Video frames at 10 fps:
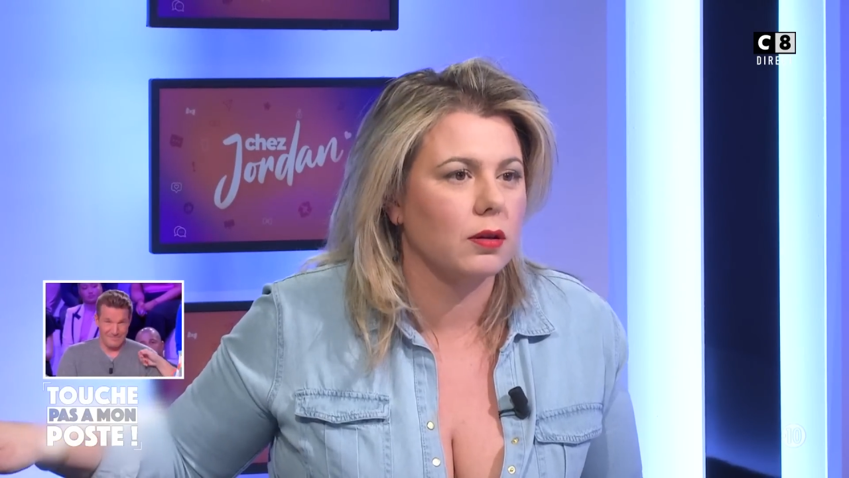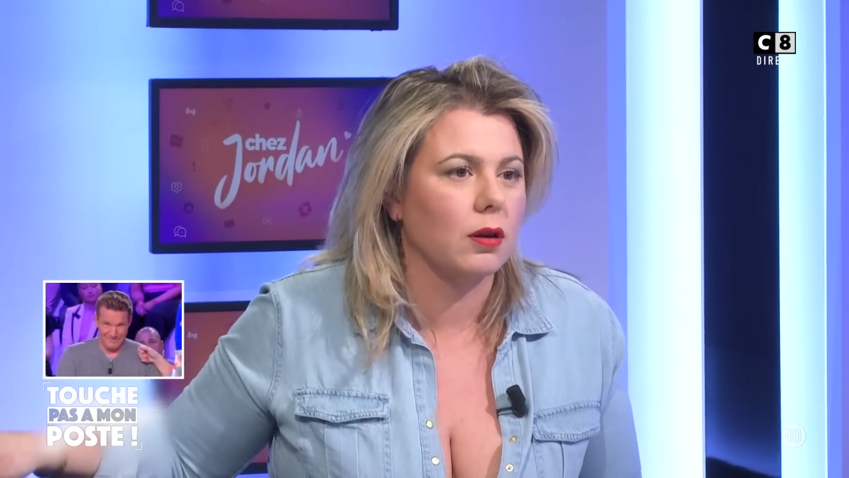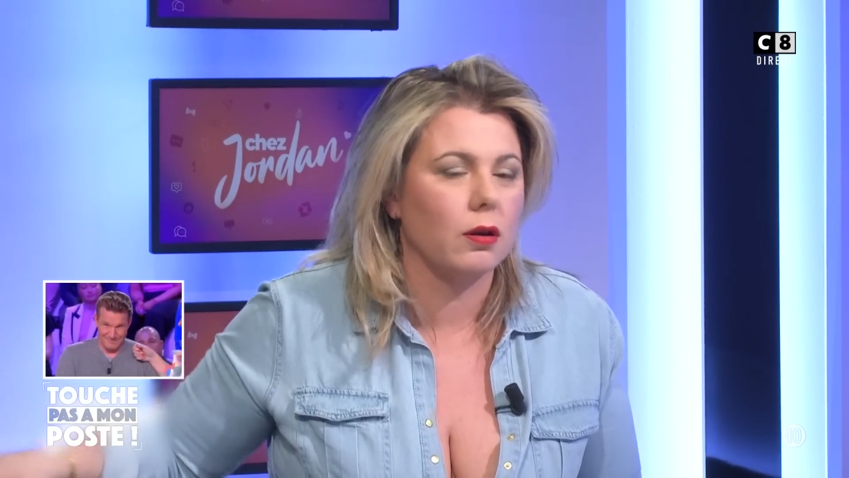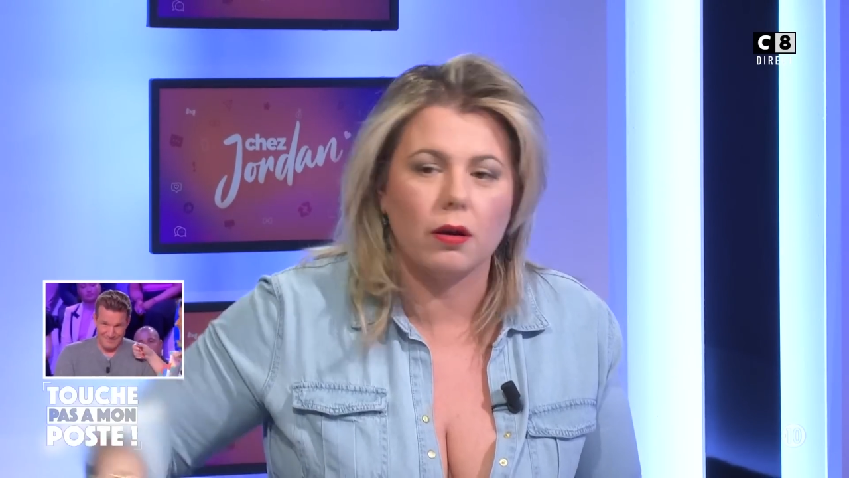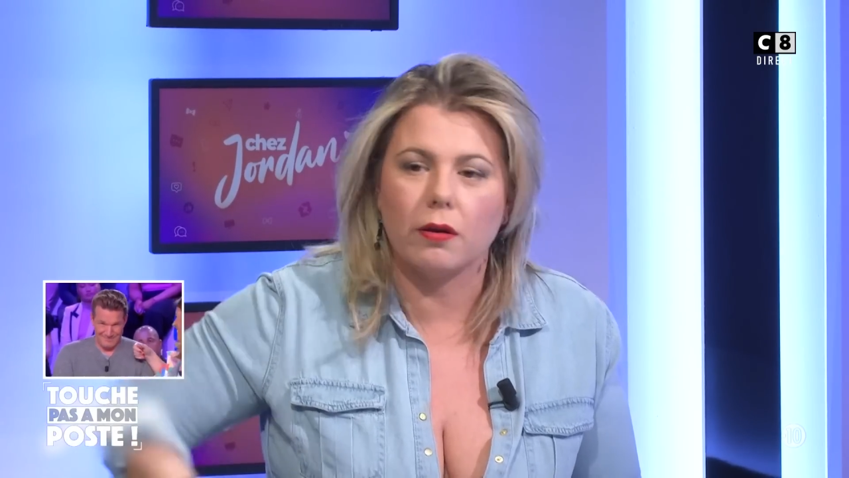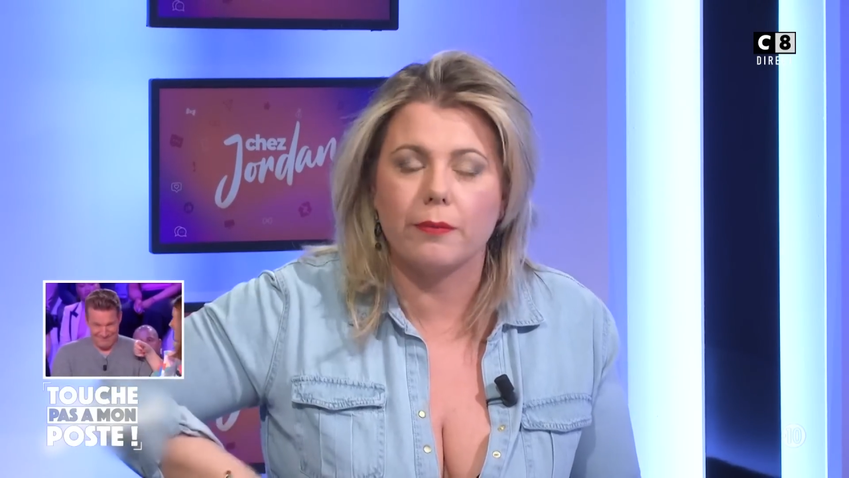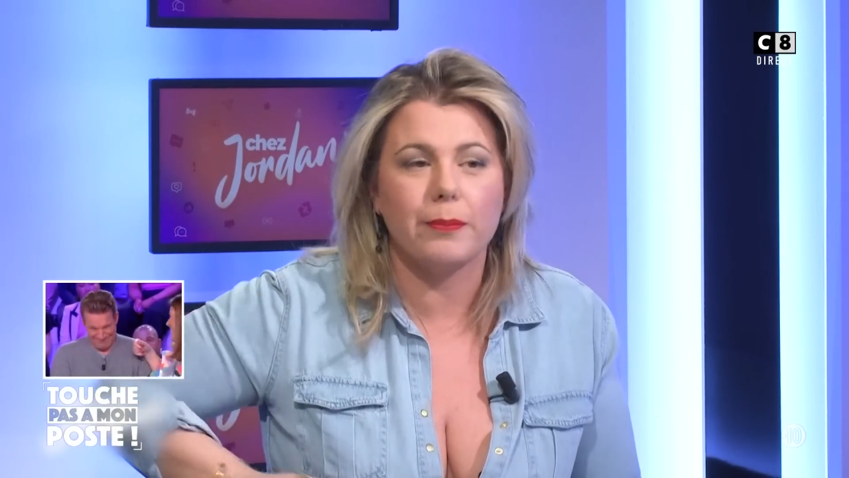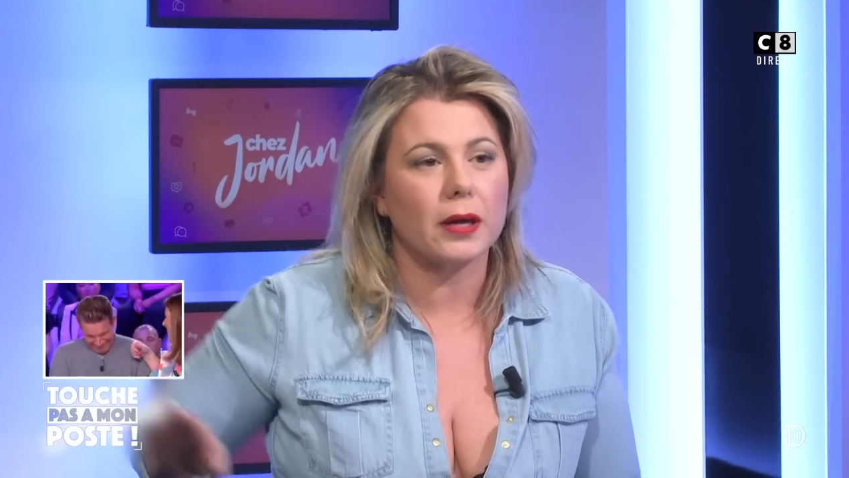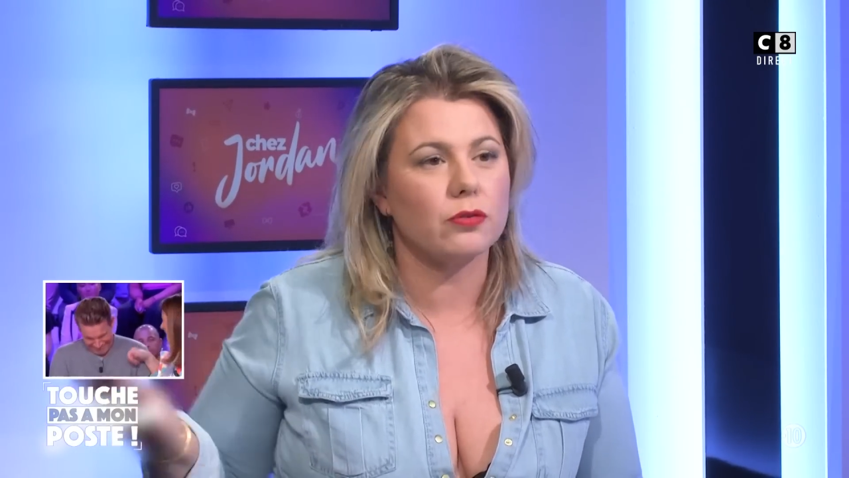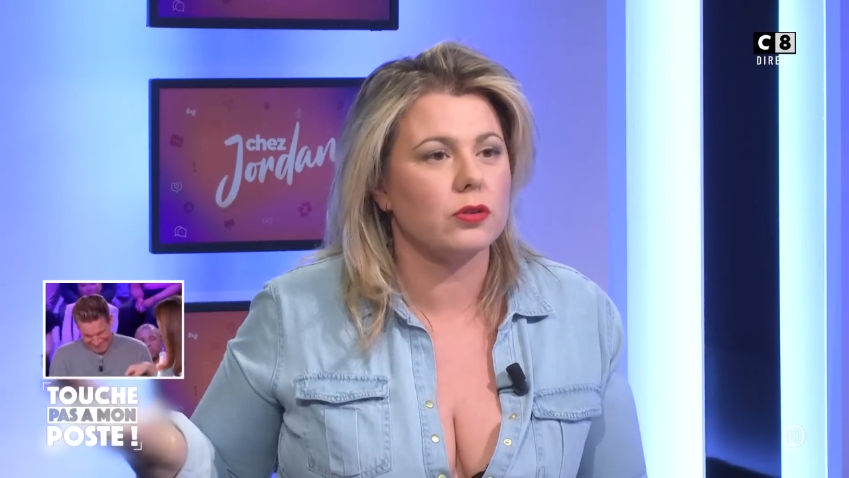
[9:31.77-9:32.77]
euh,
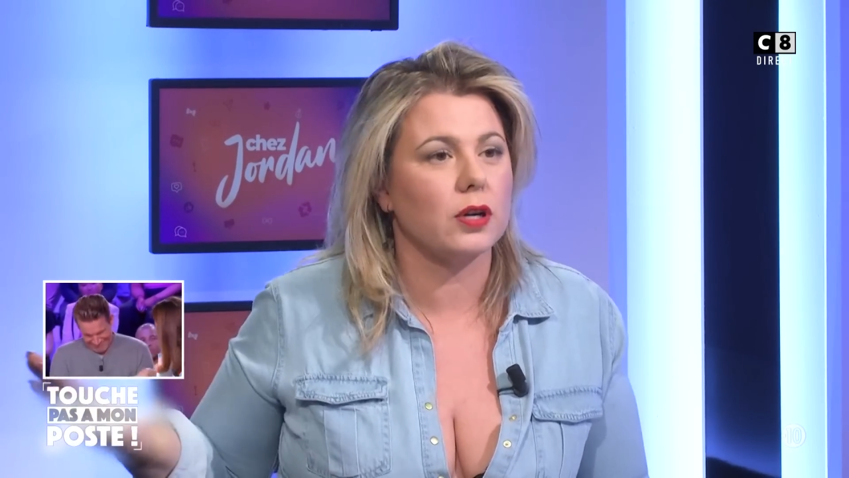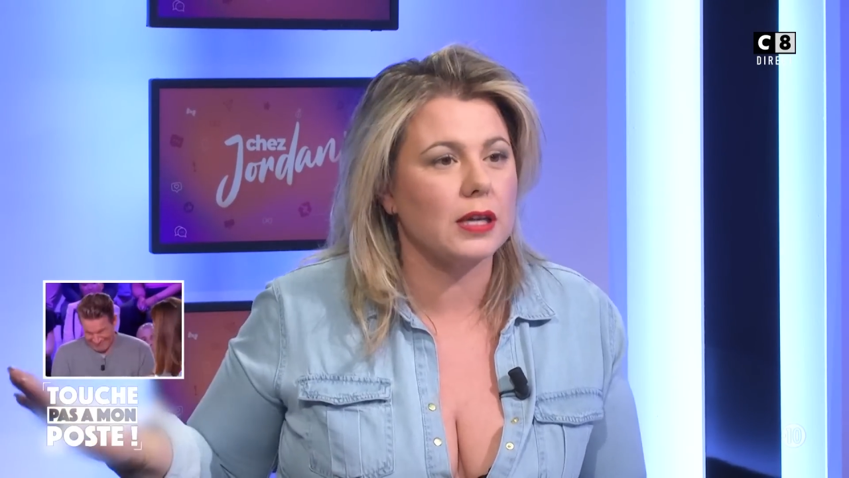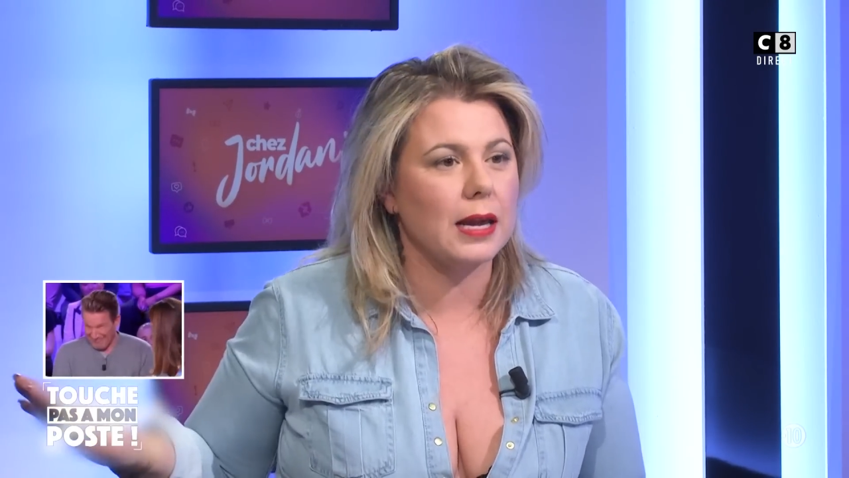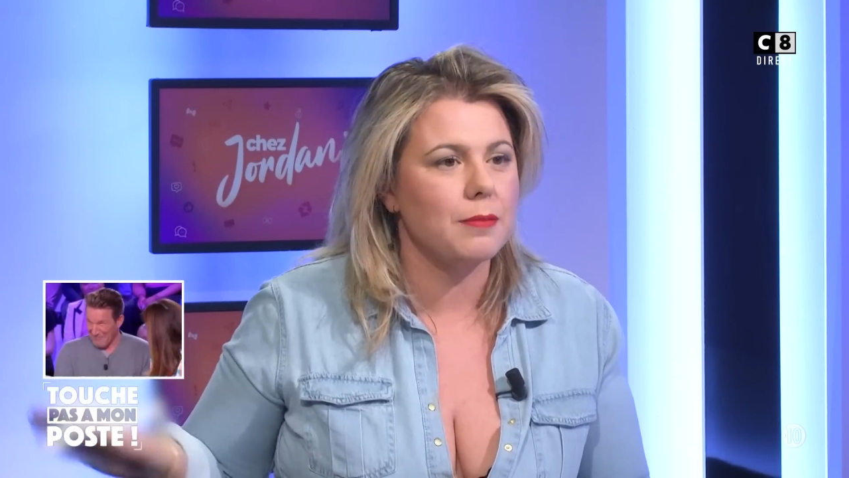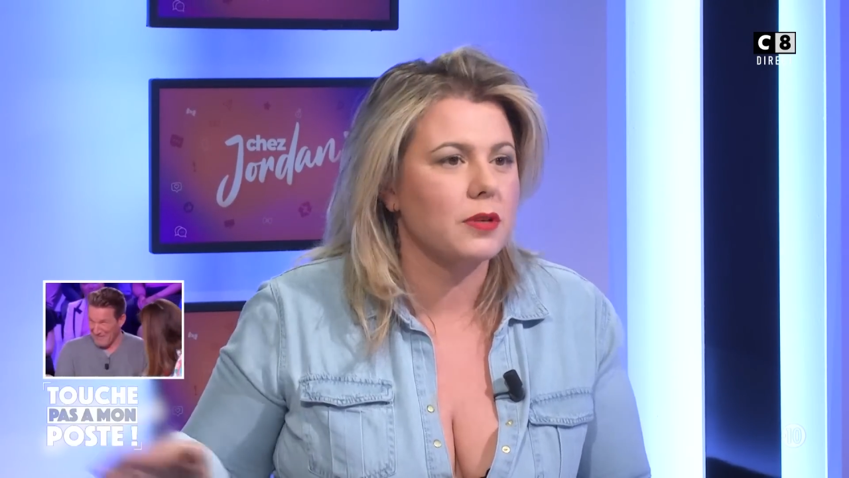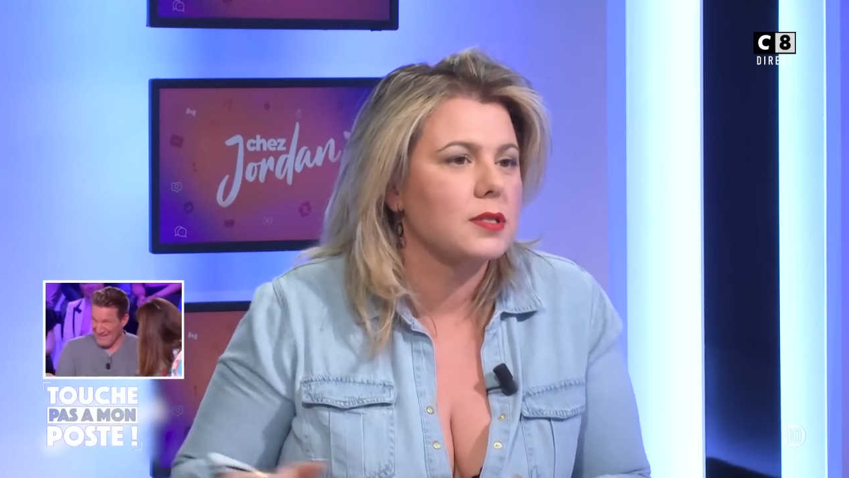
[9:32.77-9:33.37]
perdue dans le game,